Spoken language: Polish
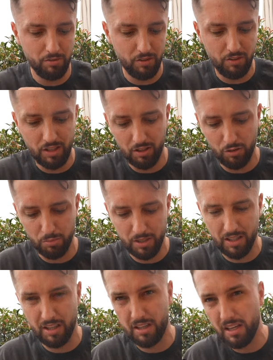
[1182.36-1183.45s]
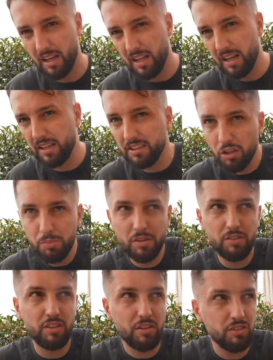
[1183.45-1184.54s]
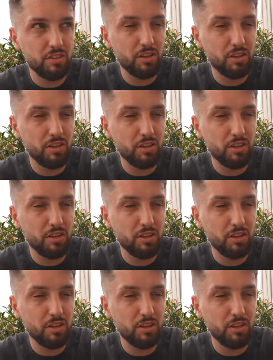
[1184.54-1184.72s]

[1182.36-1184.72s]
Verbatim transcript: Wiecie, ja nie lubię takich. E, nie lubię rzeczy,